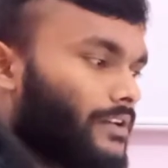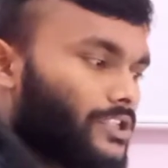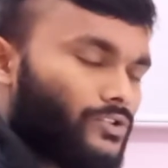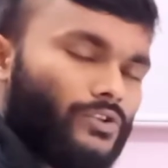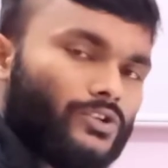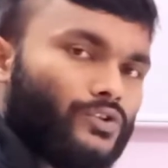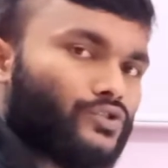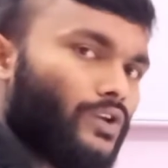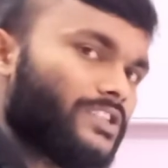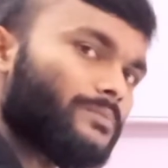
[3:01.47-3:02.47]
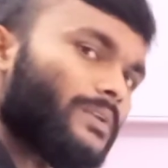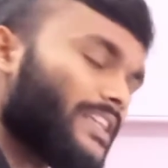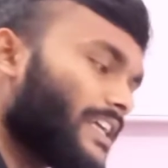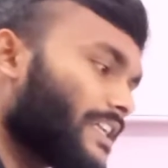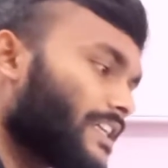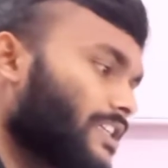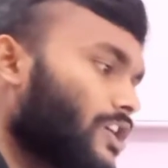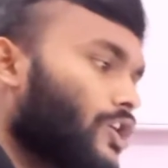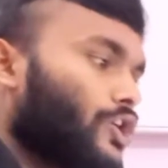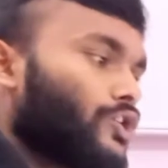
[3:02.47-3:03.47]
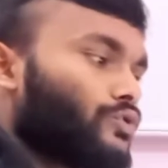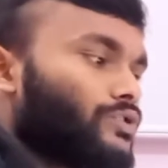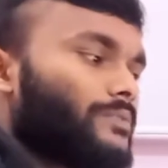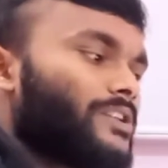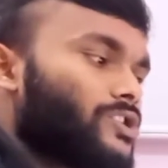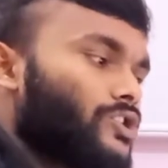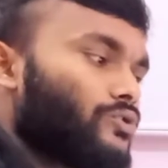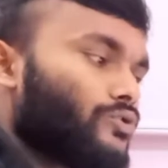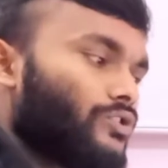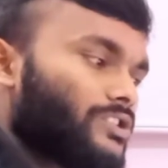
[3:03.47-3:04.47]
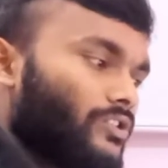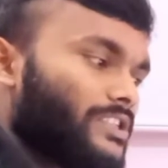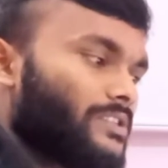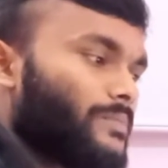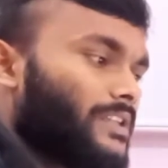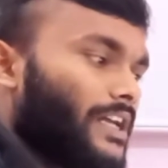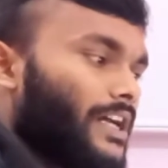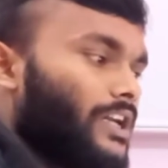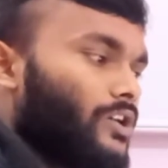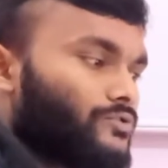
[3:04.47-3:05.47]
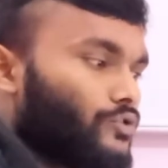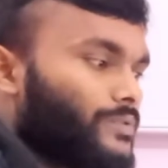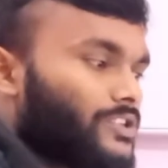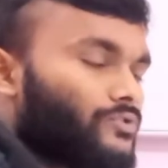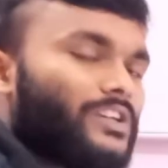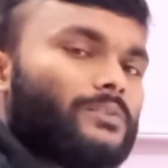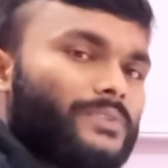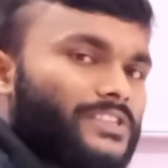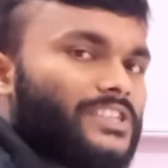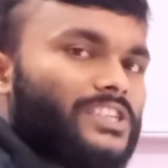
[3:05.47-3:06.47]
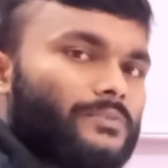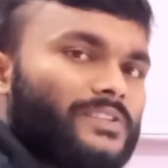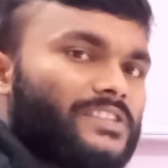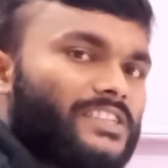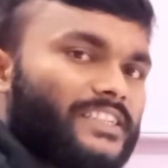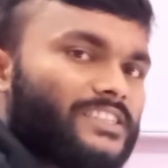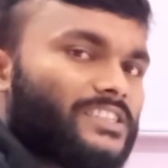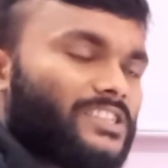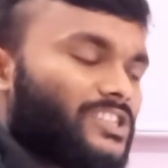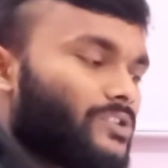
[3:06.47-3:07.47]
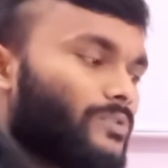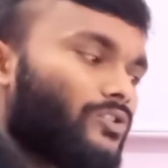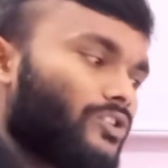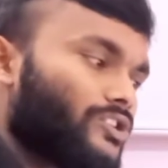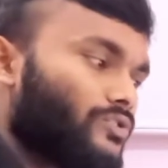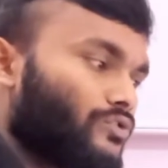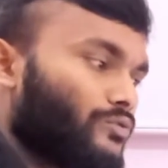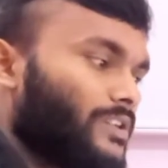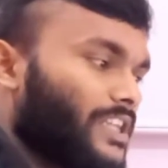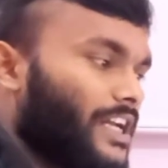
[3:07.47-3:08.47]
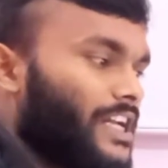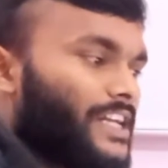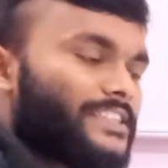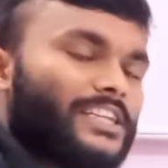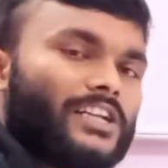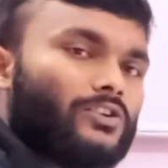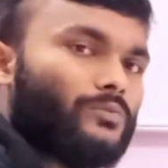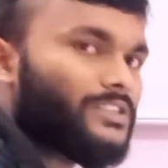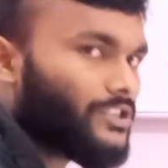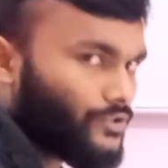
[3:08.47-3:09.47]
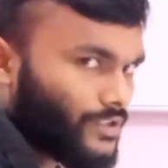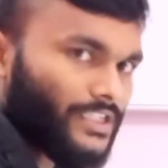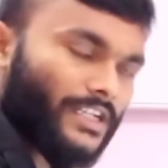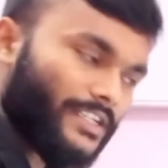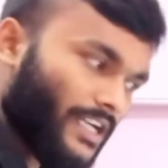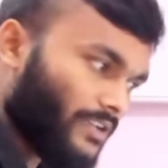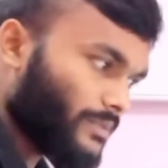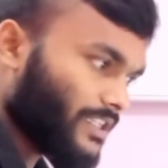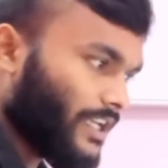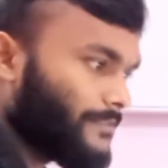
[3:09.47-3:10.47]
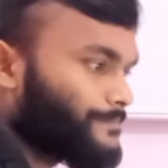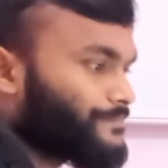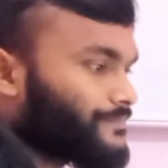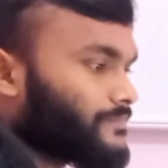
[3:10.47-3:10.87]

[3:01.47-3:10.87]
वाले स्टूडेंट को स्कॉलरशिप मिलता है या नहीं तो सभी स्टूडेंट को स्कॉलरशिप मिलता है जो भी स्टूडेंट बी सी ई बी सी एस सी एस टी से बिलोंग करते हैं उनको मिलता है जनरल को बस स्टूडेंट क्रेडिट कार्ड मिलता है